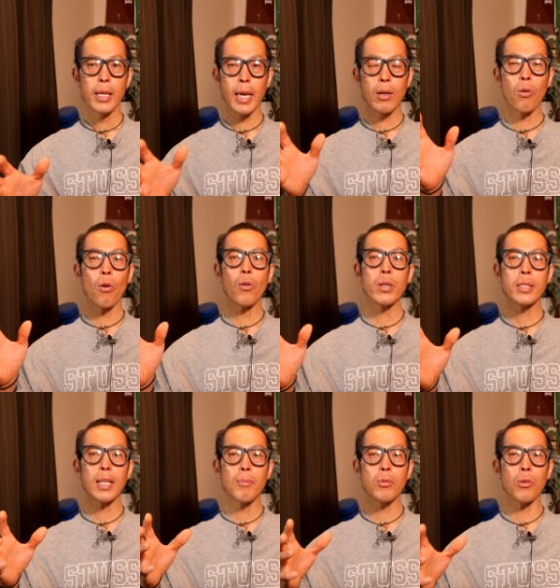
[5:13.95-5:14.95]
えー、こういっ
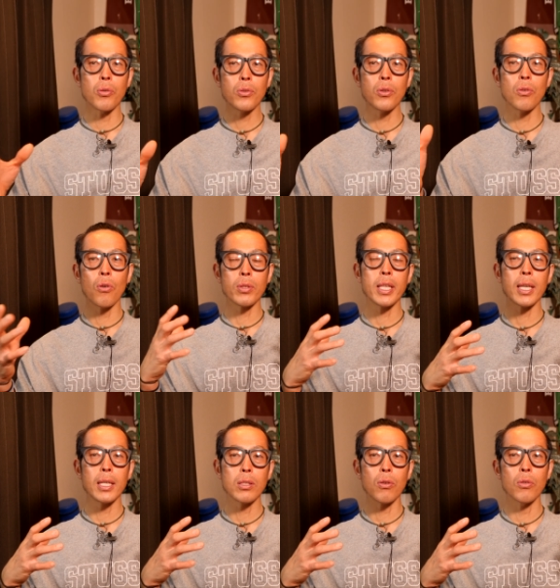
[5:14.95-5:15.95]
たものを複合
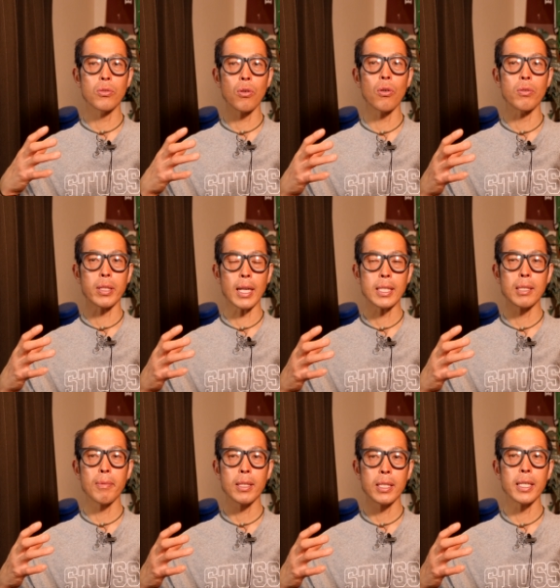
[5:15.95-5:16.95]
的に取ると、た
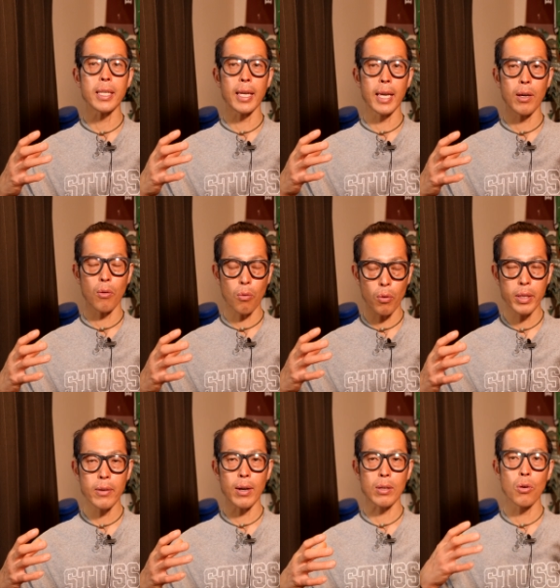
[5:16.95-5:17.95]
ちまち、えー、
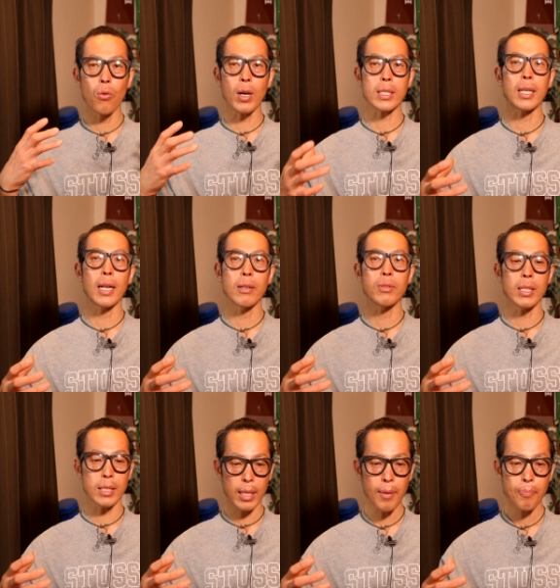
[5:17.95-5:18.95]
骨は強化されるん
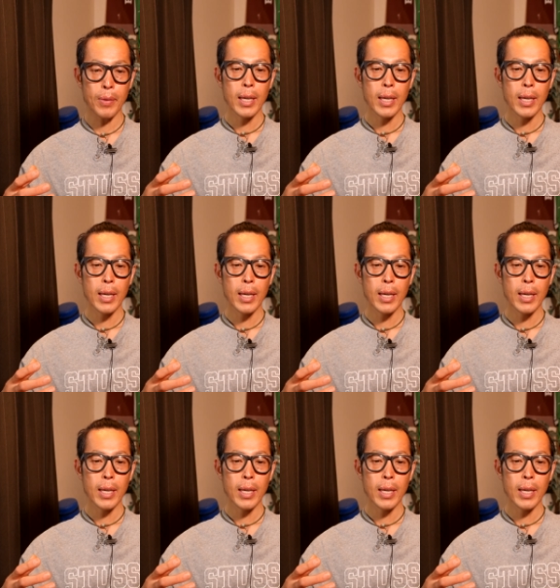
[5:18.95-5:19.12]
ですね。